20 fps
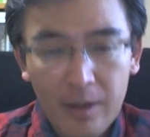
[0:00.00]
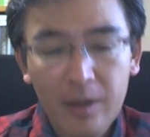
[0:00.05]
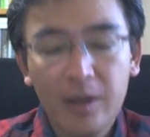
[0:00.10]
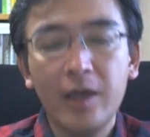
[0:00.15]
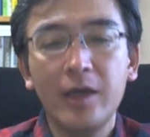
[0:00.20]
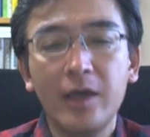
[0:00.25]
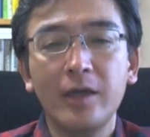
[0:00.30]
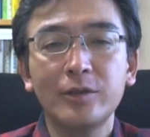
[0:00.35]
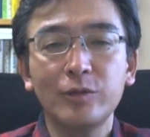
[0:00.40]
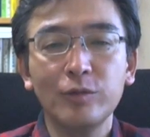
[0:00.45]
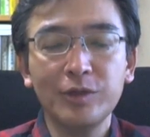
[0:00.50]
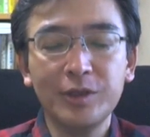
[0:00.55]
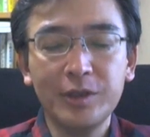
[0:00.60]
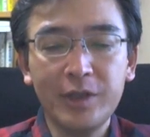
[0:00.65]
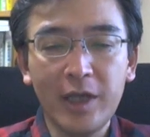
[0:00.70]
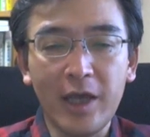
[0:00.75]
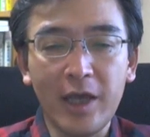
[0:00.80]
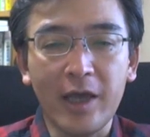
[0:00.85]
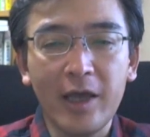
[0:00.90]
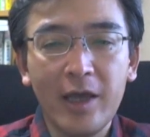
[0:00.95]
えー、そし
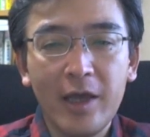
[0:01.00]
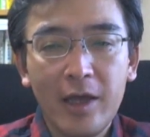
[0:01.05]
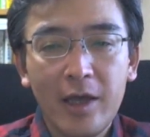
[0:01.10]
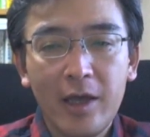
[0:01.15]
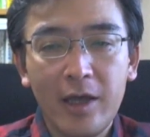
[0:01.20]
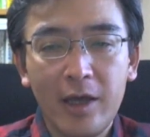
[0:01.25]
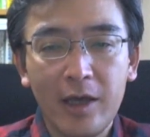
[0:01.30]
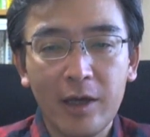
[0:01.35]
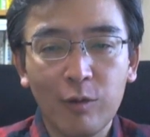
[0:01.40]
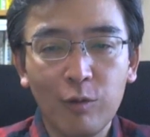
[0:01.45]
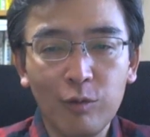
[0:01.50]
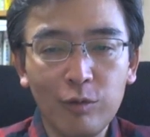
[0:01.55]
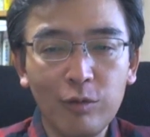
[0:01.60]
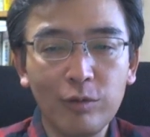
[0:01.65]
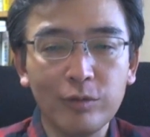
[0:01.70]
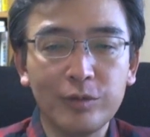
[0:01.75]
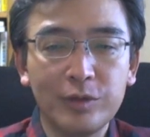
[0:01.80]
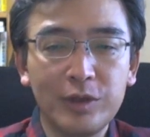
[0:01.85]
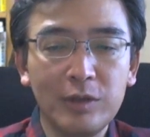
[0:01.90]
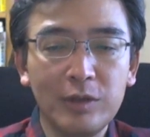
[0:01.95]
て、えー、こ
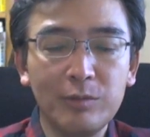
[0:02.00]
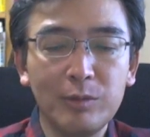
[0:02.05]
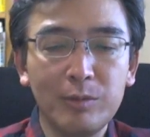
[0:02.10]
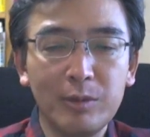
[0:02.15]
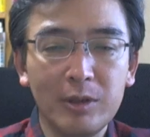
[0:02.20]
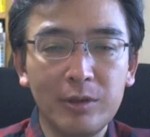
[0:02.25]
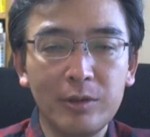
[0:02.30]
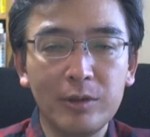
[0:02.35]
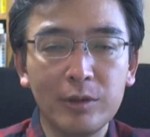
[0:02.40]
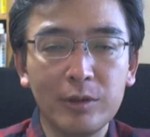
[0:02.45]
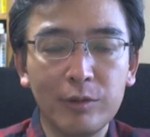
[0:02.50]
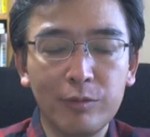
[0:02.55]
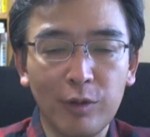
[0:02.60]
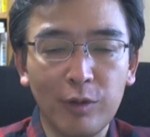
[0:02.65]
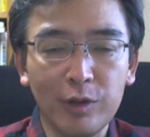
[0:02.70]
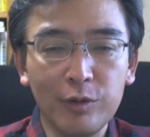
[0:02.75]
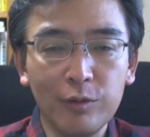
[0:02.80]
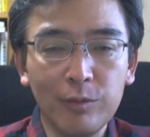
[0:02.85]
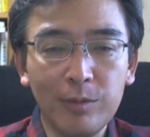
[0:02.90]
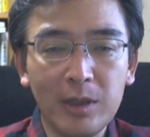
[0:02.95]
の
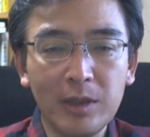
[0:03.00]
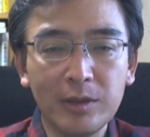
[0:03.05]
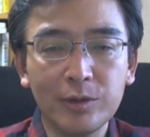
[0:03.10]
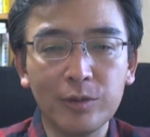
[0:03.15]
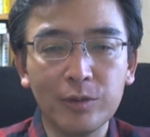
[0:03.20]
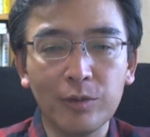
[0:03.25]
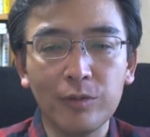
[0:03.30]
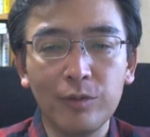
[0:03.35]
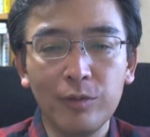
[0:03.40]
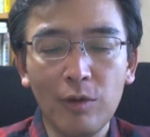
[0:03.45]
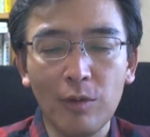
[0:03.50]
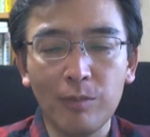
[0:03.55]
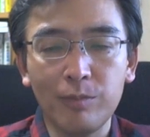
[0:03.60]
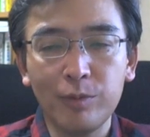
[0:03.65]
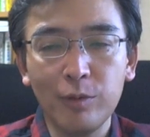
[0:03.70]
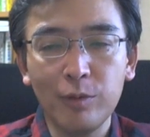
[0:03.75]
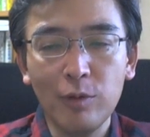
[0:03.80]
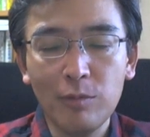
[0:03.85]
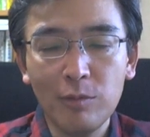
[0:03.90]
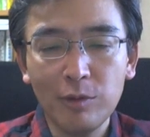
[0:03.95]
チームビルディング・フォー・イノベーションの
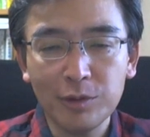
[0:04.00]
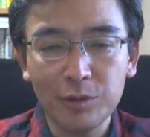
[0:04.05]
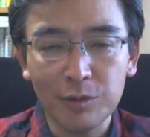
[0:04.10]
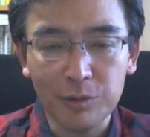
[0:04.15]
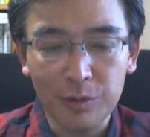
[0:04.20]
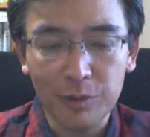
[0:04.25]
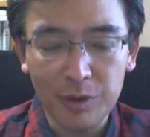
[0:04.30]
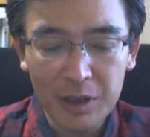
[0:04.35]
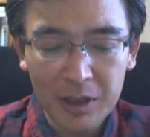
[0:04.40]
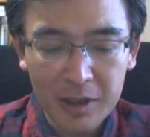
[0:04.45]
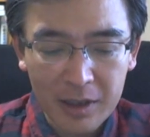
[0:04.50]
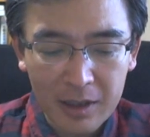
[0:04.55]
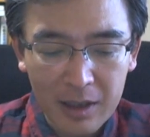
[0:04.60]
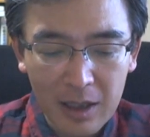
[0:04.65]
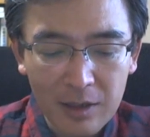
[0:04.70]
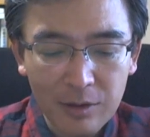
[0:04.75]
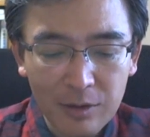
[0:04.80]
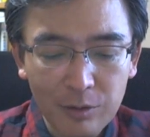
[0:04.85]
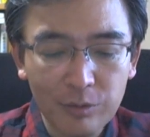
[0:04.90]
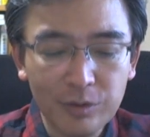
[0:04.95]
プロモーションの一
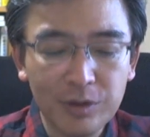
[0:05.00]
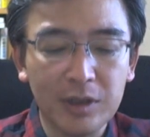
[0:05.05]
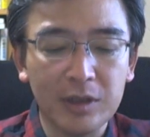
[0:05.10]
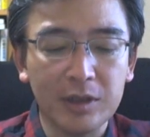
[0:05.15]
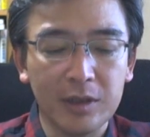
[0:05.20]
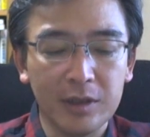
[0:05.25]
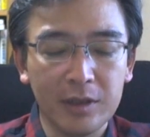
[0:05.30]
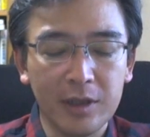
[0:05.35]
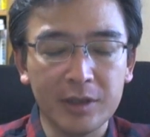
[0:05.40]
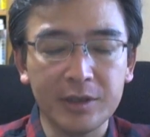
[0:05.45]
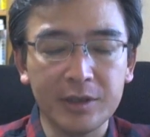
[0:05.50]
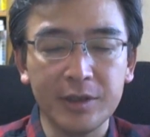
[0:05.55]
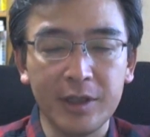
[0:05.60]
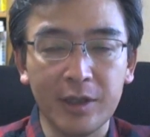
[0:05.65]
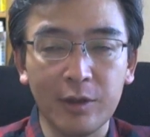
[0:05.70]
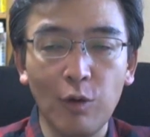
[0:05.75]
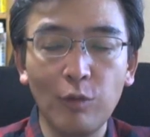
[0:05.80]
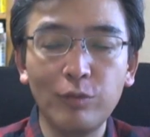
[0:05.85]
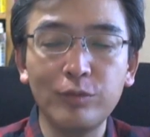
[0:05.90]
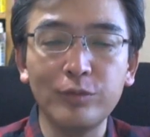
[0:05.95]
環としてです
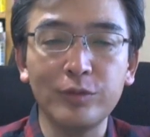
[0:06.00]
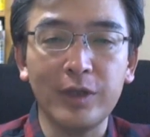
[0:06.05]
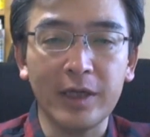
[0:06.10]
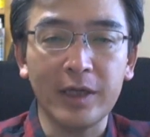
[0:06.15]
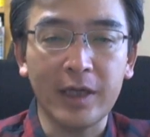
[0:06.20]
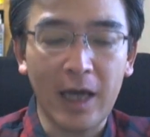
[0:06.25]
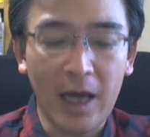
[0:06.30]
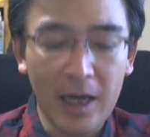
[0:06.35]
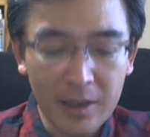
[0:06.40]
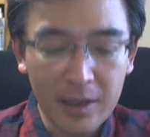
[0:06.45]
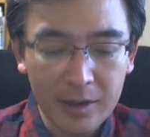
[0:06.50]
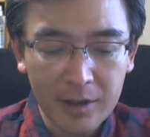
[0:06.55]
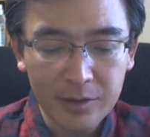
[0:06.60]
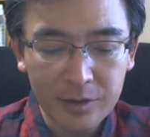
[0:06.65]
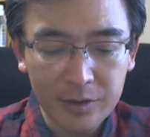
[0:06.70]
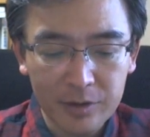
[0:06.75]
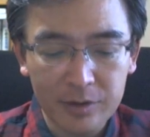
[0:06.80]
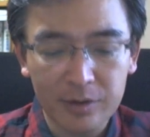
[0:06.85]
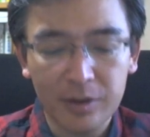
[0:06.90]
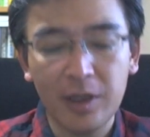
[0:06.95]
ね、5分で解
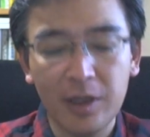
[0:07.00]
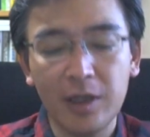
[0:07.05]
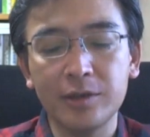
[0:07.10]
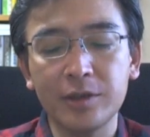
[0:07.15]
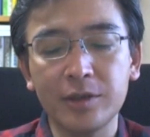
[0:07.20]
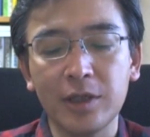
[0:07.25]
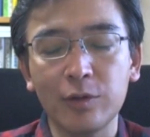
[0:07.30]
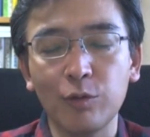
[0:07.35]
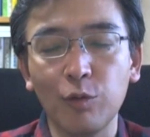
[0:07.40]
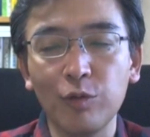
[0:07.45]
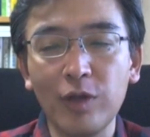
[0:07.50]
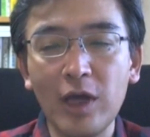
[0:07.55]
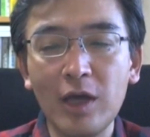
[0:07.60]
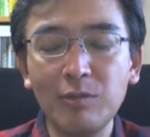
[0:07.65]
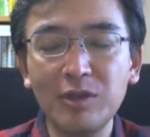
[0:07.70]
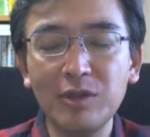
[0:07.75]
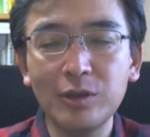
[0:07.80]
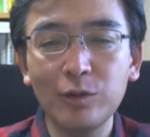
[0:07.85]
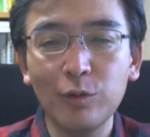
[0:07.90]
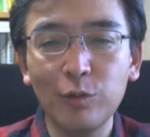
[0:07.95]
決、経営者のお
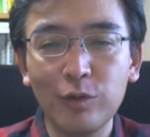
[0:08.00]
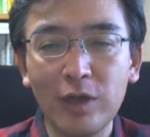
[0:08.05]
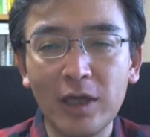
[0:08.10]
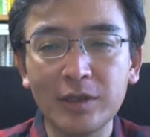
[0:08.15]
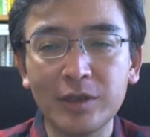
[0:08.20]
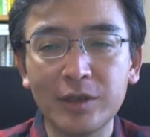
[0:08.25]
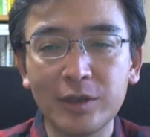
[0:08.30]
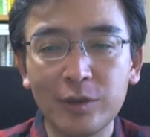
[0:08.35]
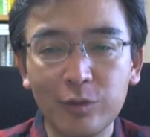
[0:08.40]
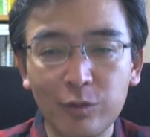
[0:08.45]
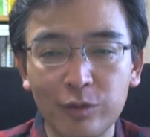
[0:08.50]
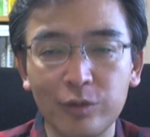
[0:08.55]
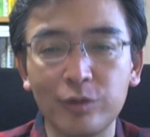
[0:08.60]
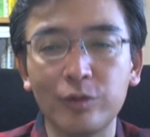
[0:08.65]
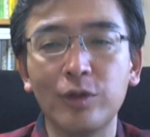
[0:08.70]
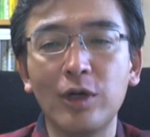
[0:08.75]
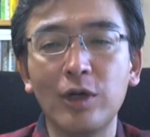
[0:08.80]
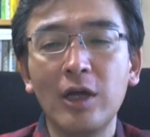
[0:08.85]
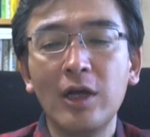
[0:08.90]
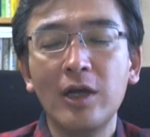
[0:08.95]
悩み相談室とい
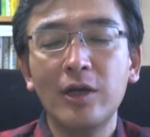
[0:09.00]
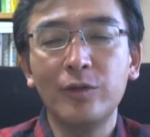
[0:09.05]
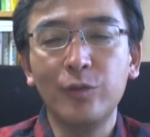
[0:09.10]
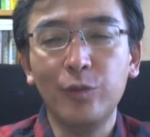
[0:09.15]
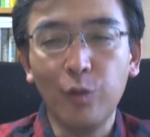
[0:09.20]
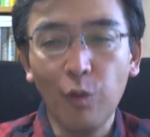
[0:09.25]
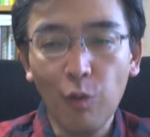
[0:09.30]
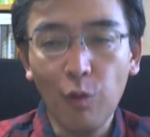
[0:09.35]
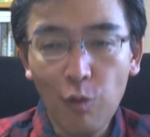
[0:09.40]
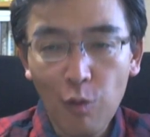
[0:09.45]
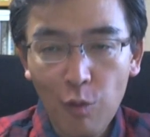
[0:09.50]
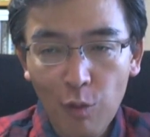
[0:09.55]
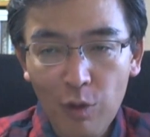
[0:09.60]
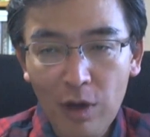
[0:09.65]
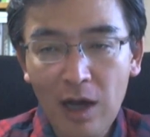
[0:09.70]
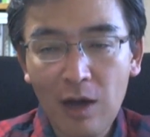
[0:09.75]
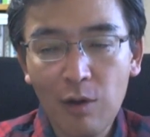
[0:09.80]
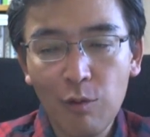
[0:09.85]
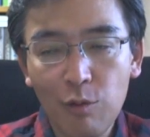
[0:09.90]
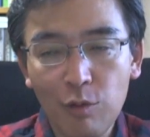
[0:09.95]
う動
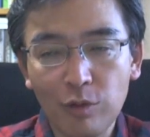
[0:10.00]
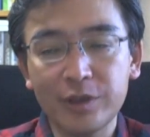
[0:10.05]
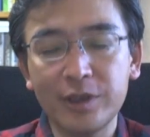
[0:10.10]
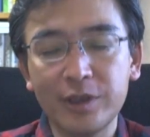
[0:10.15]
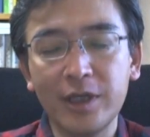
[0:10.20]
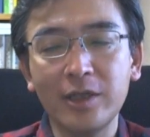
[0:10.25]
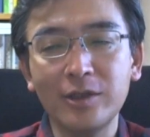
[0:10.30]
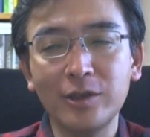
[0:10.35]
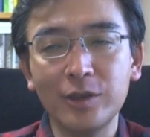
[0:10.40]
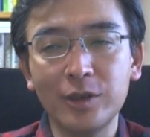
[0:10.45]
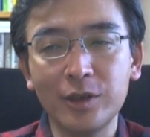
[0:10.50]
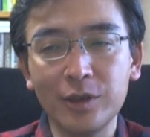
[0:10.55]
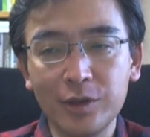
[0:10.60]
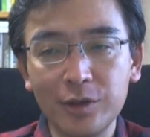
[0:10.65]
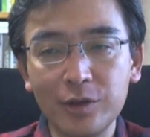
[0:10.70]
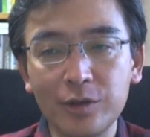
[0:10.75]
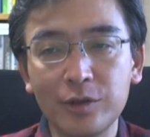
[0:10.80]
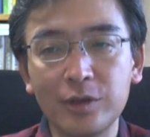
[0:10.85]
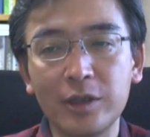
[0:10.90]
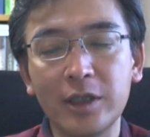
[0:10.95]
画を先
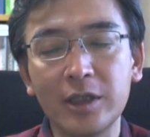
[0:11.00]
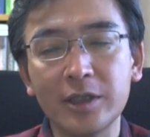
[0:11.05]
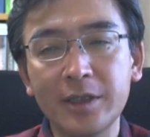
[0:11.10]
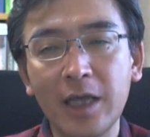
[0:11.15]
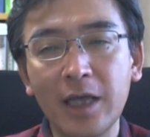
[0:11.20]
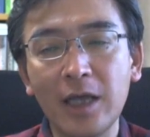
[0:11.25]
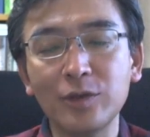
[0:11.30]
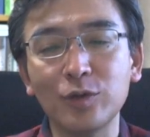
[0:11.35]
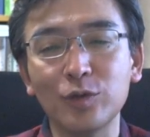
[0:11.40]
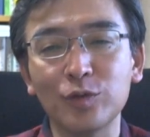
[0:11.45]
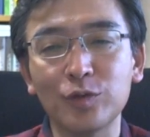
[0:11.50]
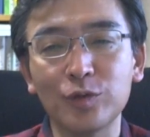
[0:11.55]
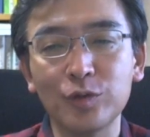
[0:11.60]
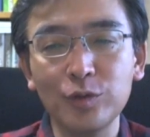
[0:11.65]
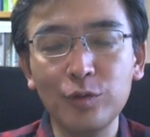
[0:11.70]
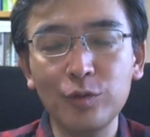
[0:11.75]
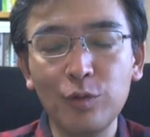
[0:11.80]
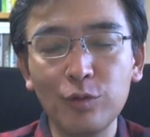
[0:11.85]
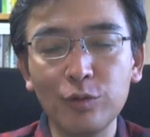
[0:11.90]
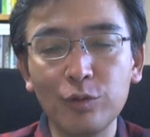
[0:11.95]
日、え30
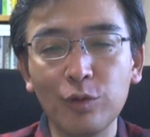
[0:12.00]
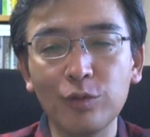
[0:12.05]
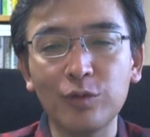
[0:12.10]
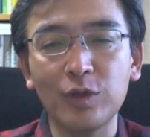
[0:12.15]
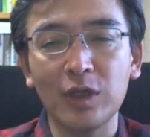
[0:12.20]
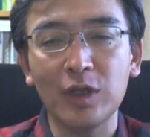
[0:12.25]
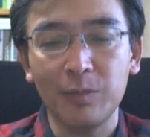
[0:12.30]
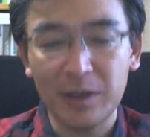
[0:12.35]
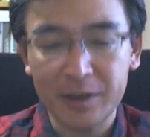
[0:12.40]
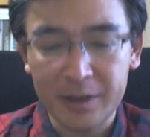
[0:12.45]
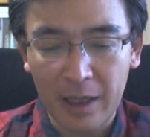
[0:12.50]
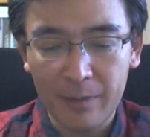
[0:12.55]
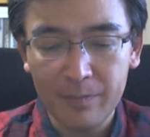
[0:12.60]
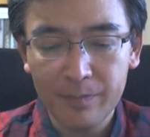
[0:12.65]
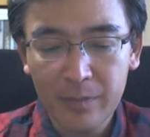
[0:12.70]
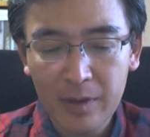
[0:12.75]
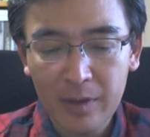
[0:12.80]
数本撮ってきました。